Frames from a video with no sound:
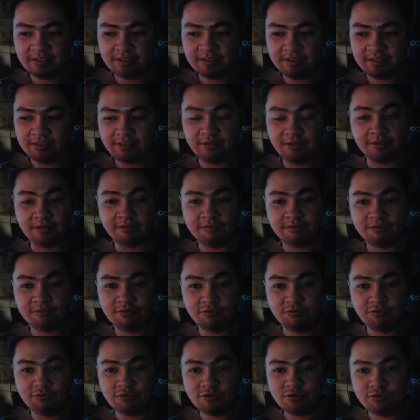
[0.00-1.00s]
yun,
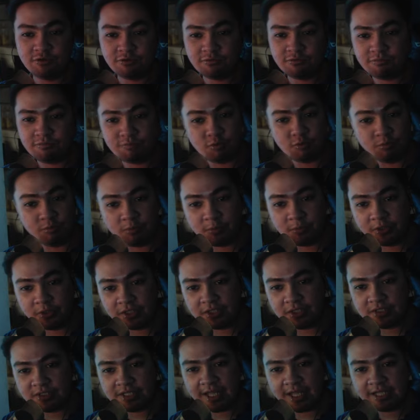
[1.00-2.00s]
kung gusto nyo sumuport
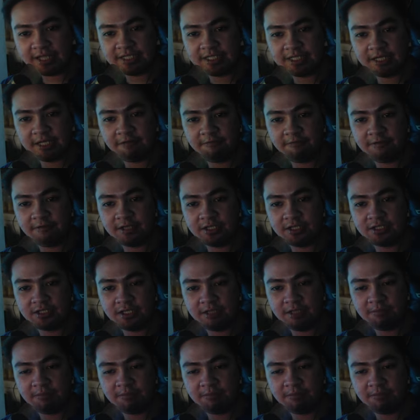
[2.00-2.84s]
dito sa akin channel financially.